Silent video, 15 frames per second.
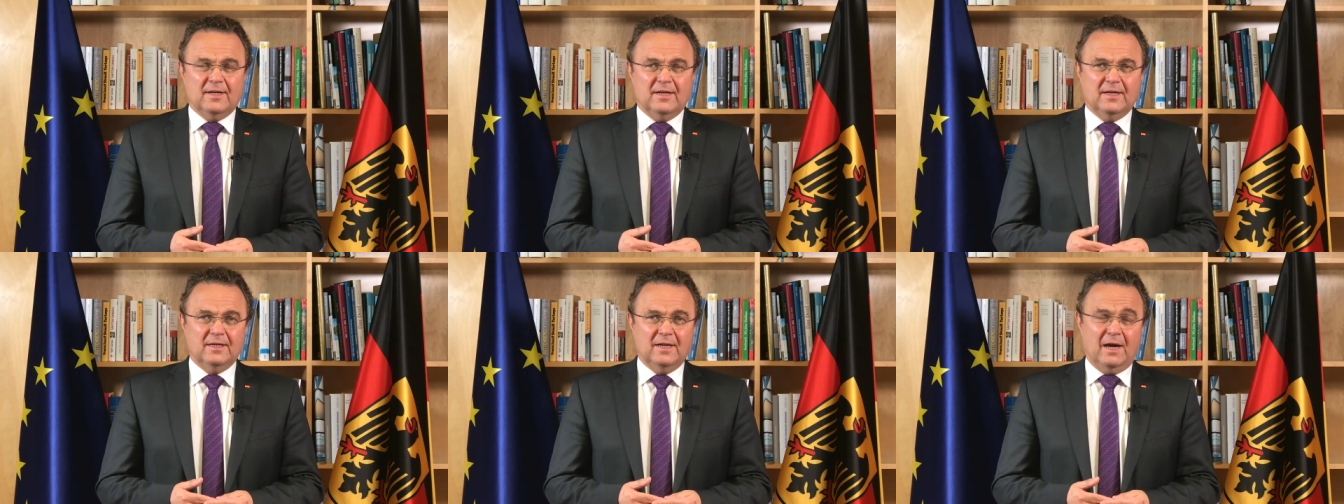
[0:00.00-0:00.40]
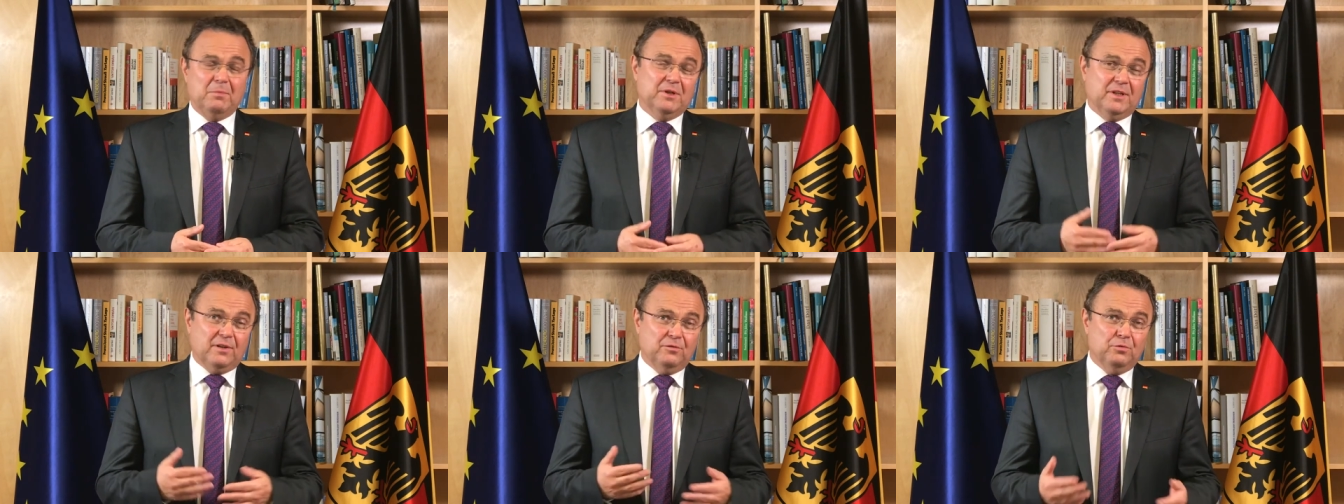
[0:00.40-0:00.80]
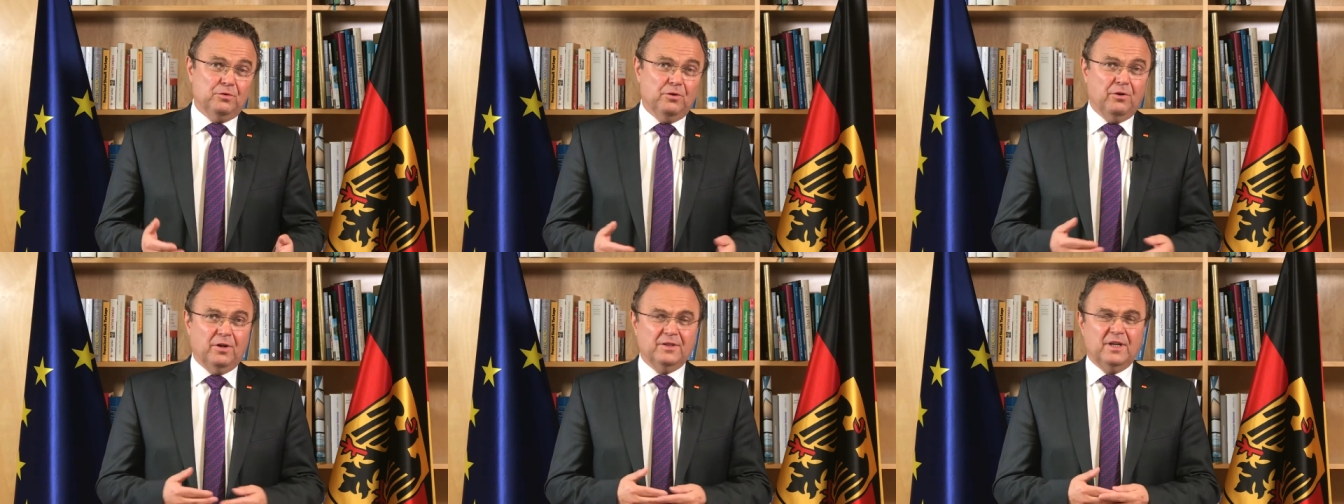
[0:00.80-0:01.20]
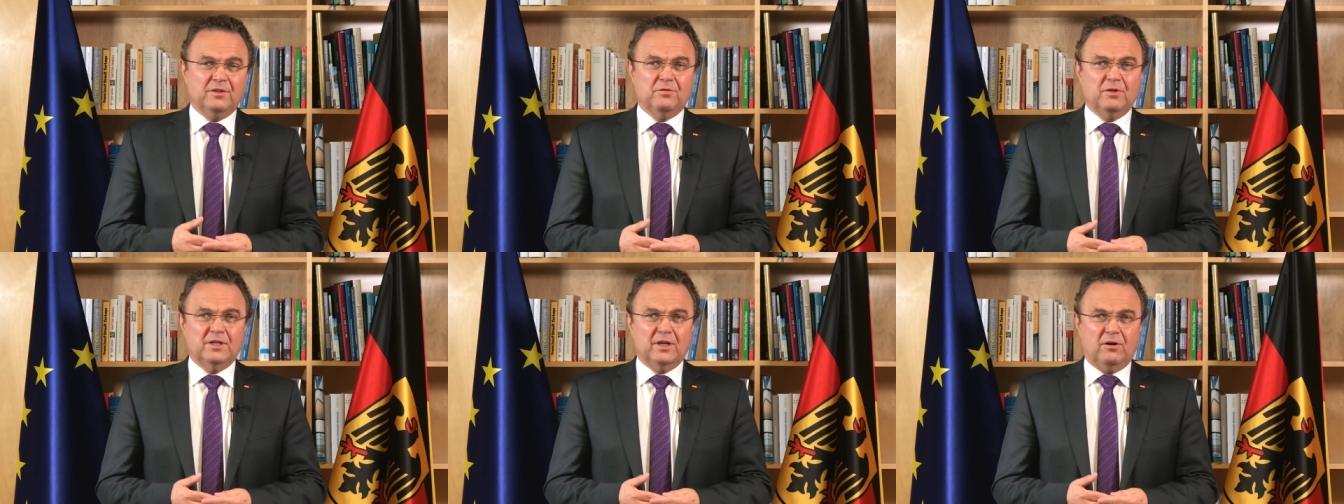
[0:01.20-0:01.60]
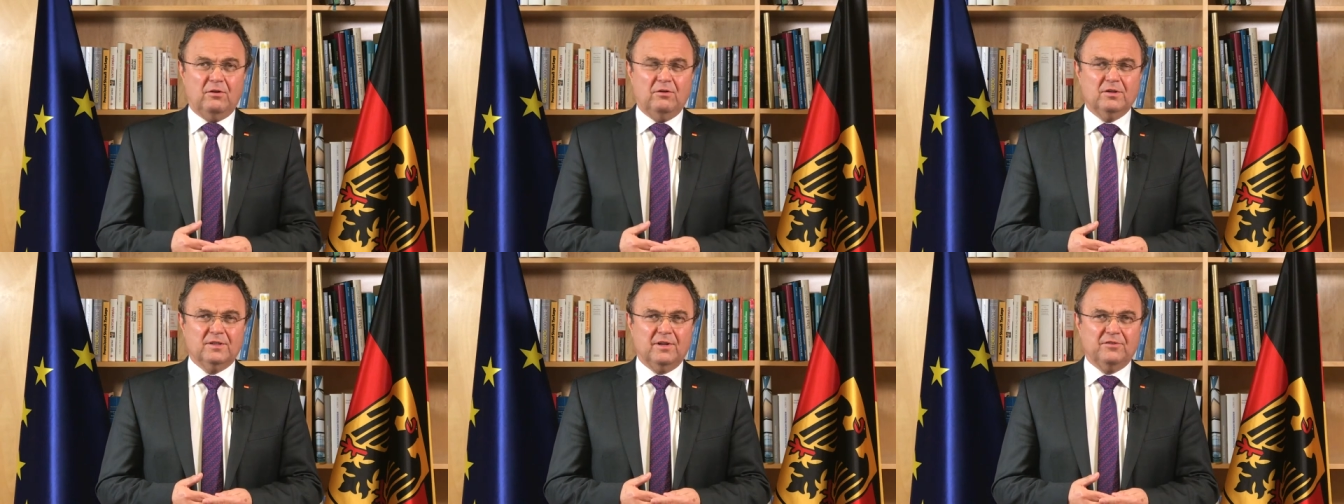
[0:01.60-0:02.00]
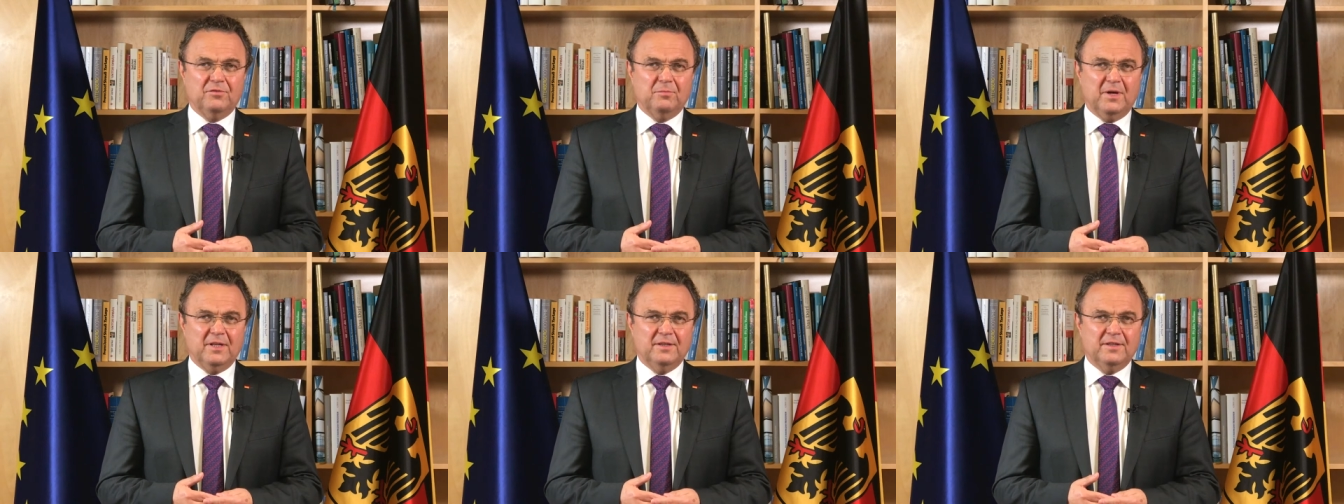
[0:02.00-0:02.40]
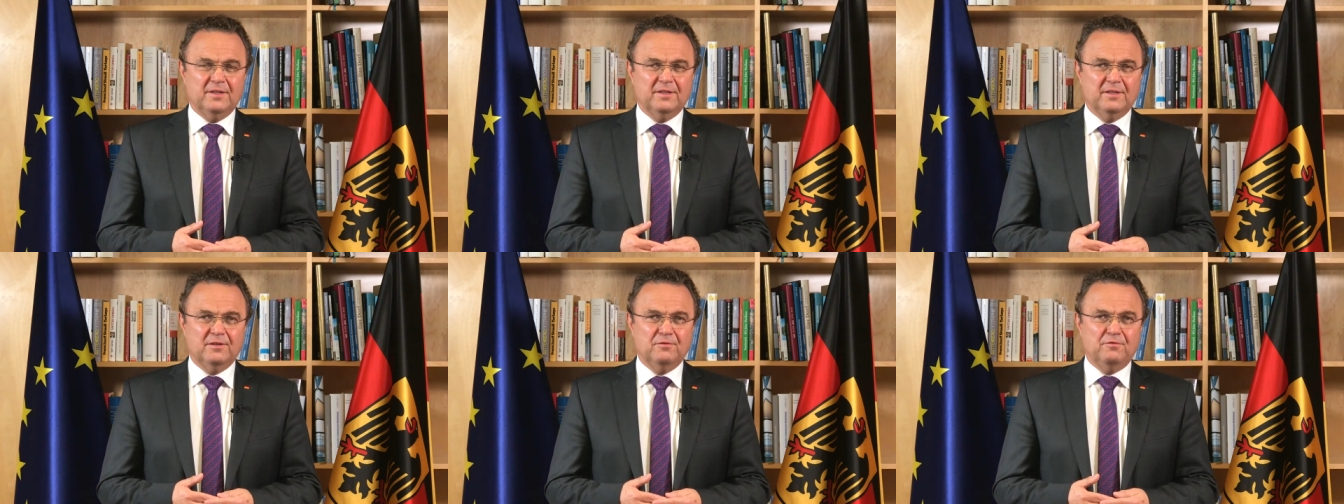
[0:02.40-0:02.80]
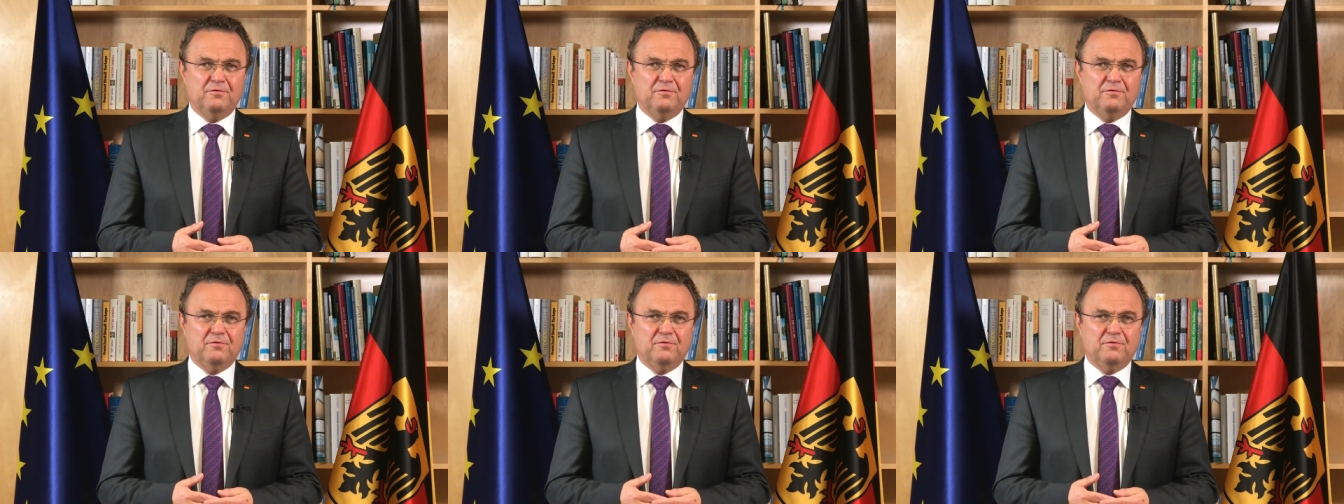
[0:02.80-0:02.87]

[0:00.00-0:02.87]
Äh, aber dazu gehört natürlich auch, dass man äh,